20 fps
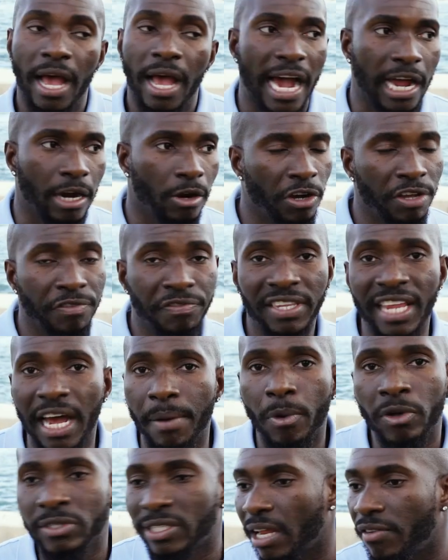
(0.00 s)
Alors
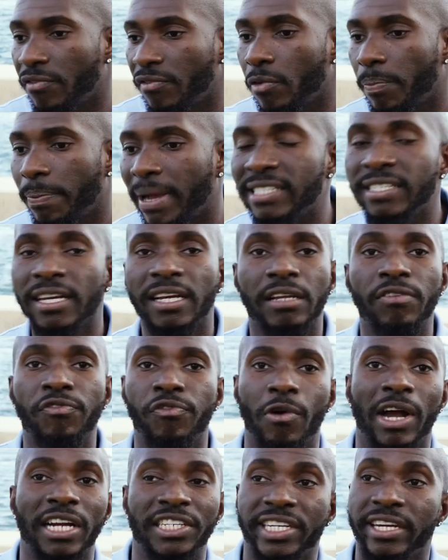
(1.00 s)
évidemment, ça ne veut pas dire qu'il
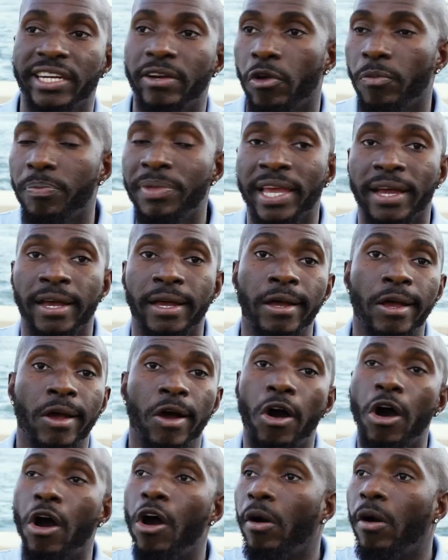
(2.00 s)
faut acheter le bien
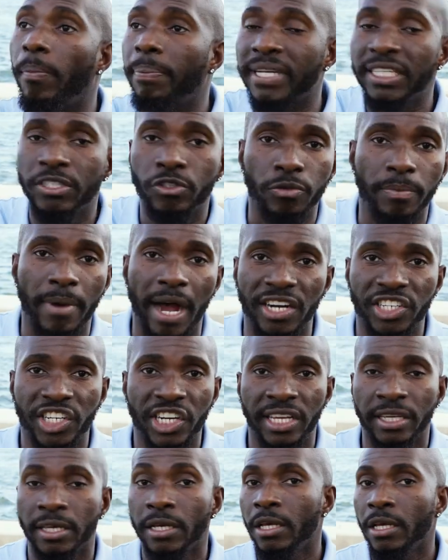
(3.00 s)
hors prix du
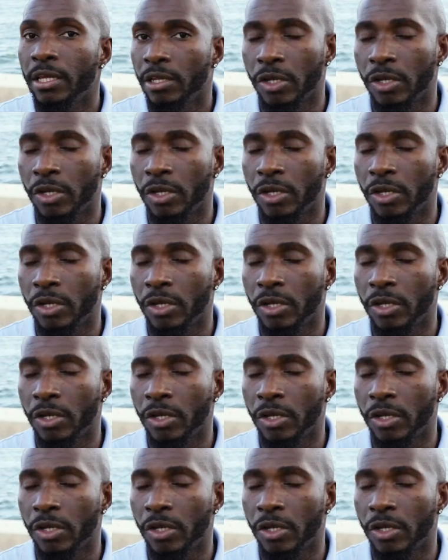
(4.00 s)
marché.